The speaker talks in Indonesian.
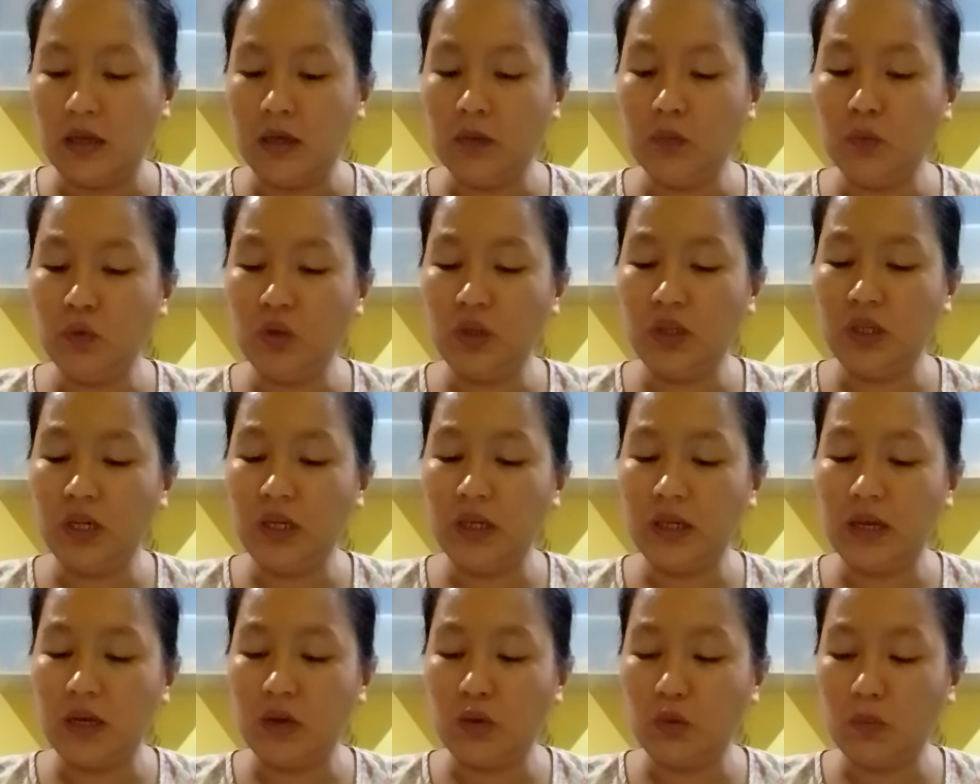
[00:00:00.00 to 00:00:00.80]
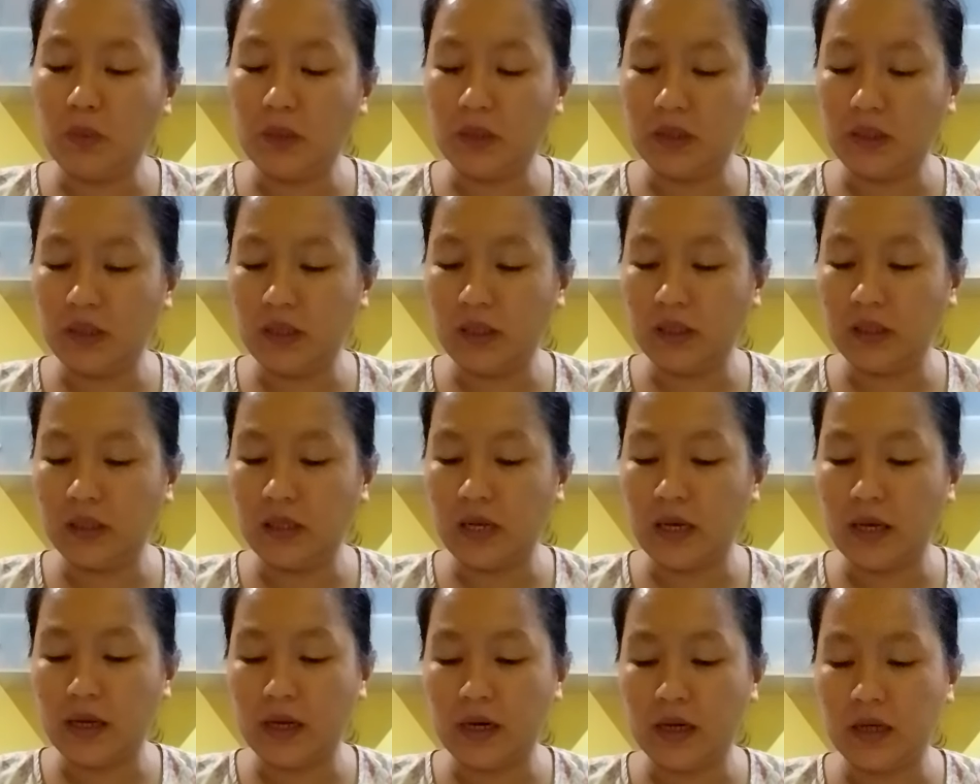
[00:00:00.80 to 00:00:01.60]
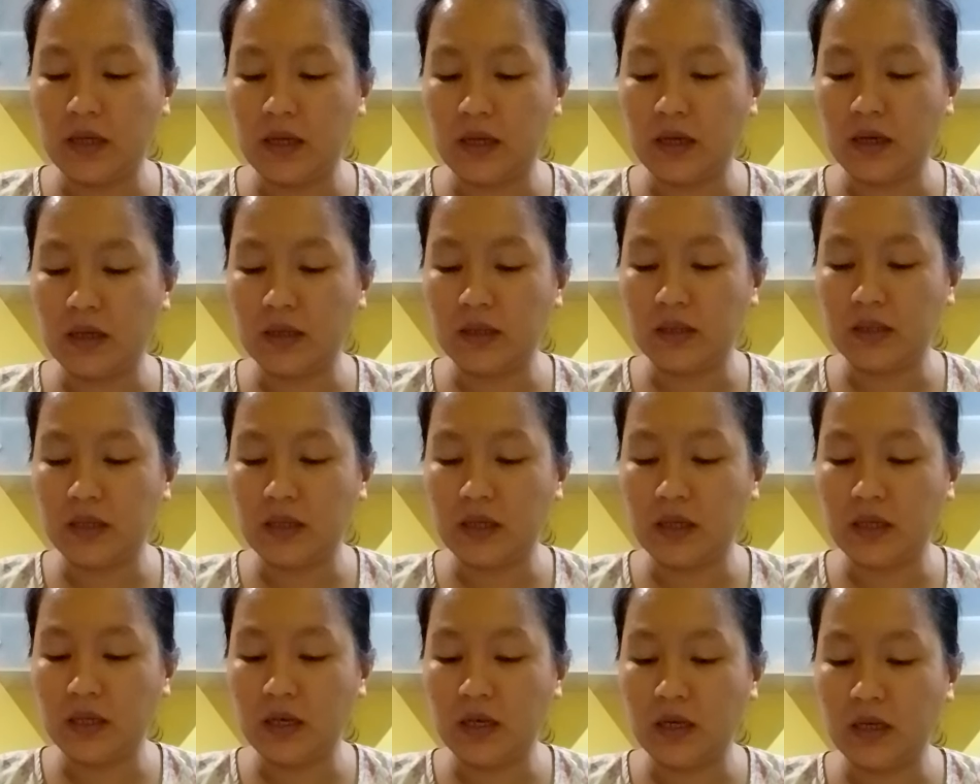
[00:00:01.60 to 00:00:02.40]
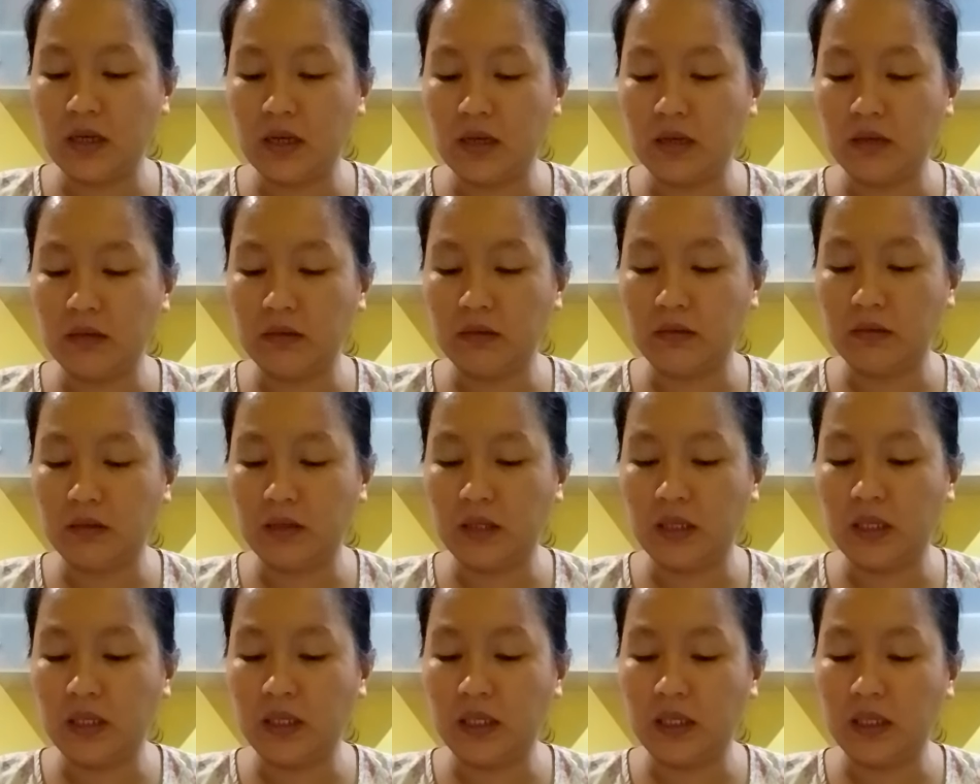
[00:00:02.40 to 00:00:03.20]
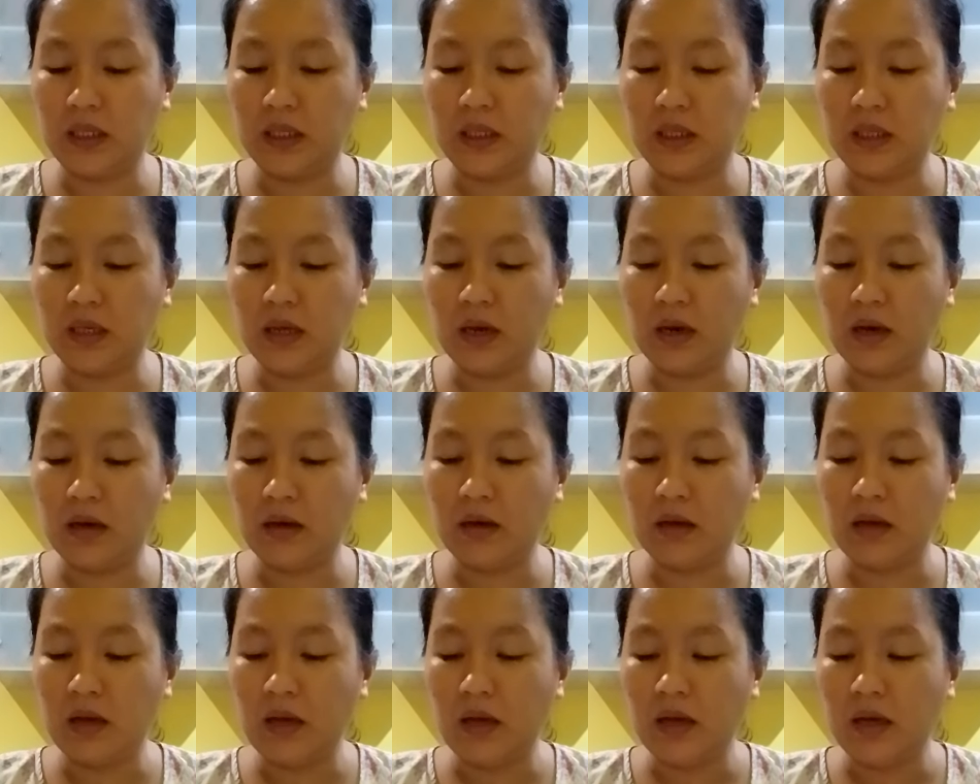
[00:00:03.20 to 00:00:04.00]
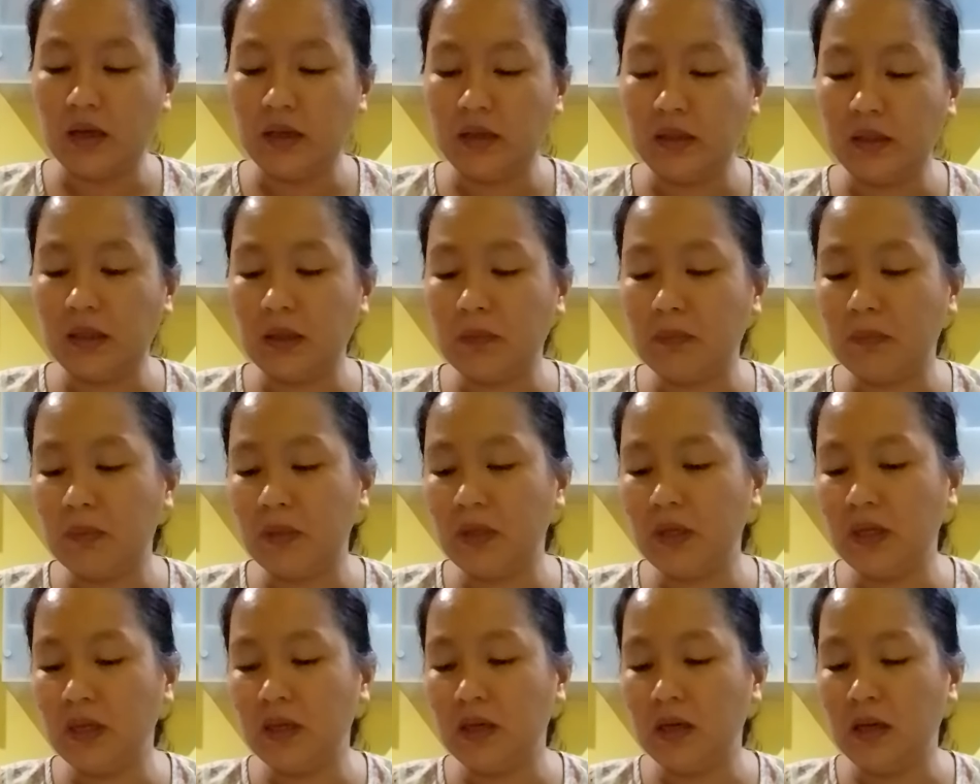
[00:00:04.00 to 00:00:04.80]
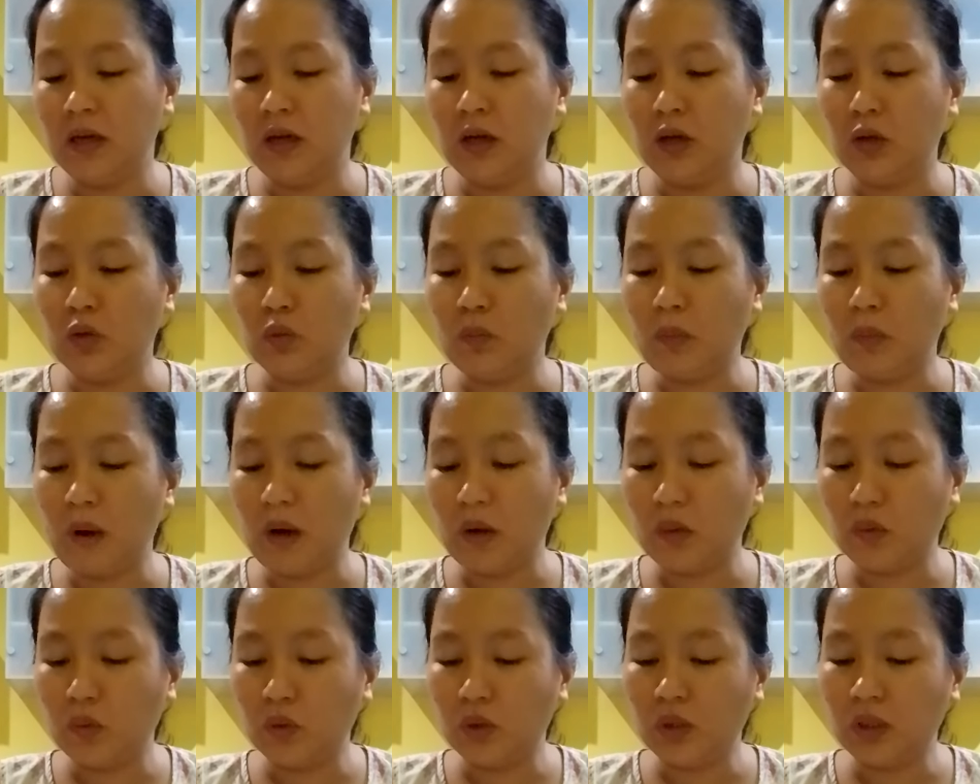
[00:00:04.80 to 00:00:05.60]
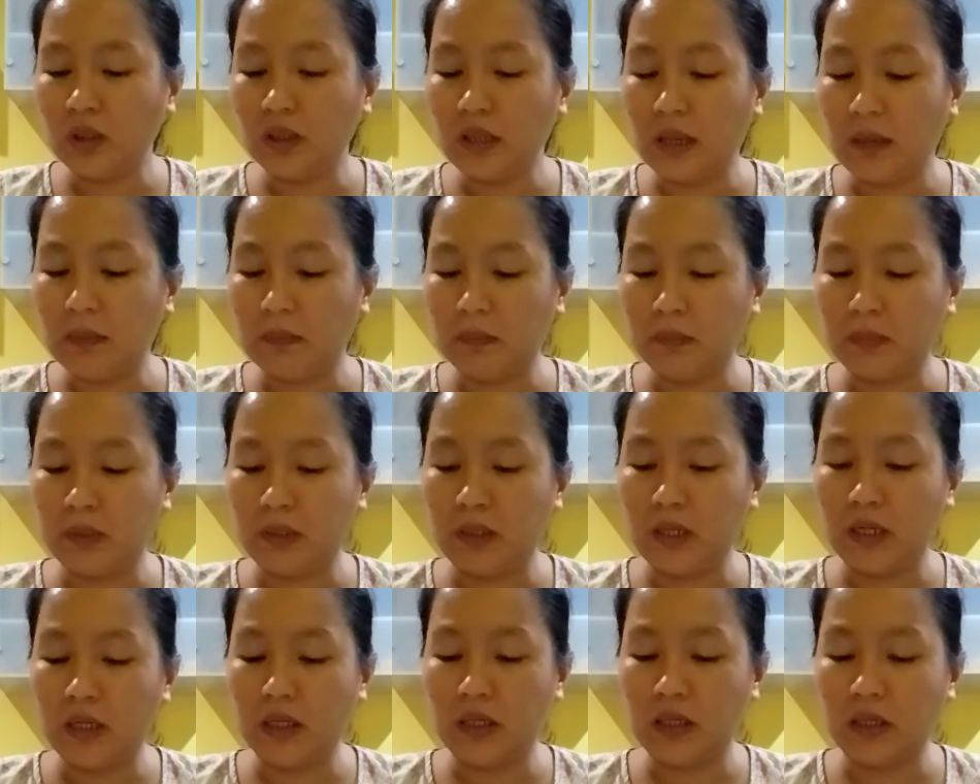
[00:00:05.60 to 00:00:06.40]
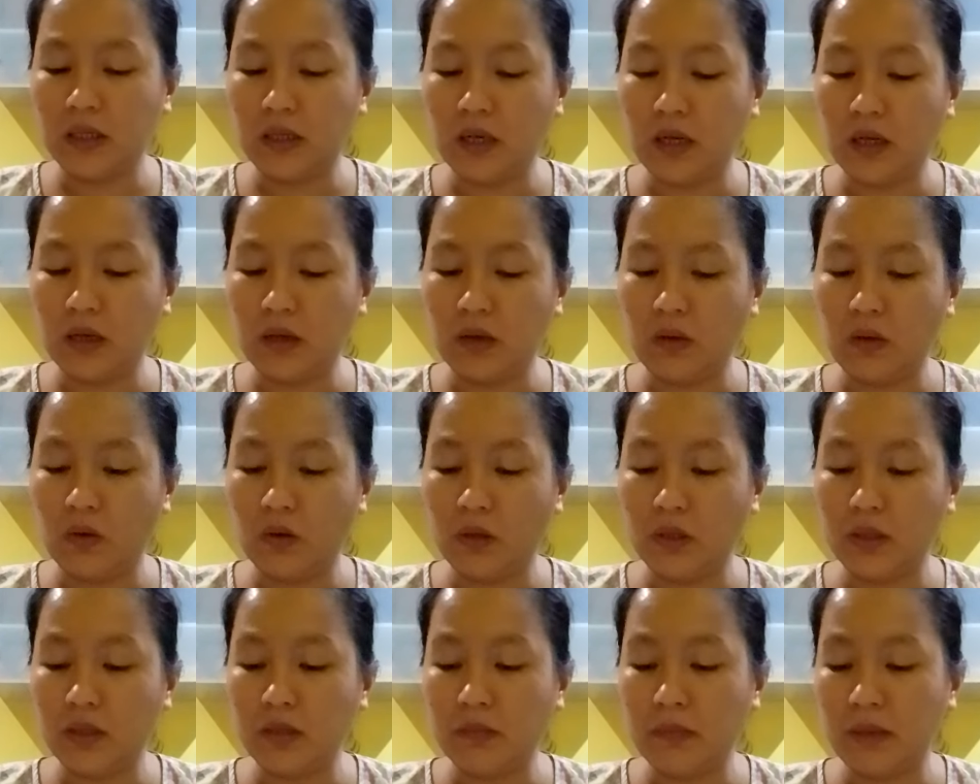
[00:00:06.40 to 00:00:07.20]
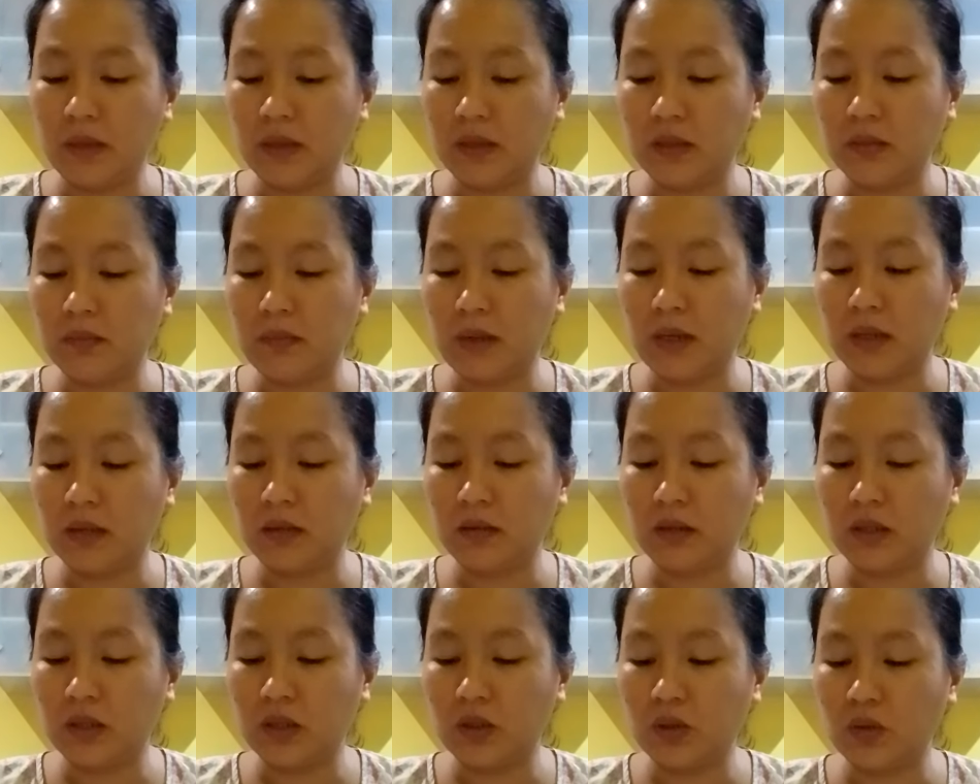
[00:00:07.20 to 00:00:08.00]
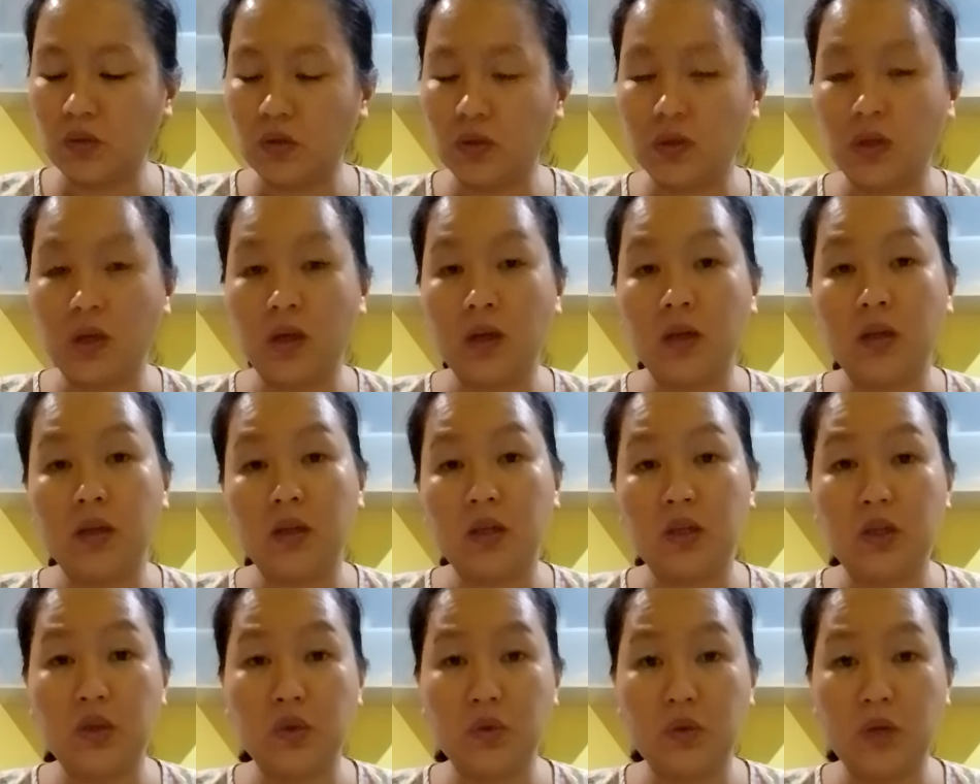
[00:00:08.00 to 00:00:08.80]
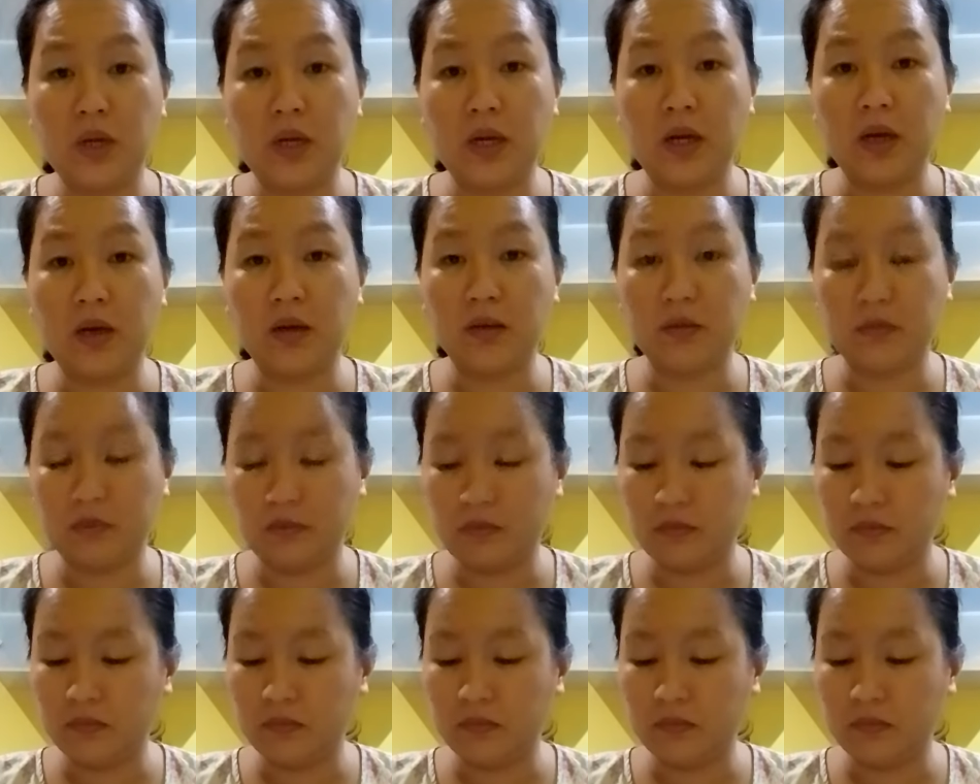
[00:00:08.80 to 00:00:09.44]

Kemudian aku pergi ke daerah-daerah Syria dan Kilikia, tetapi rupaku tetap tidak dikenal oleh jemaat-jemaat Kristus di Yudea.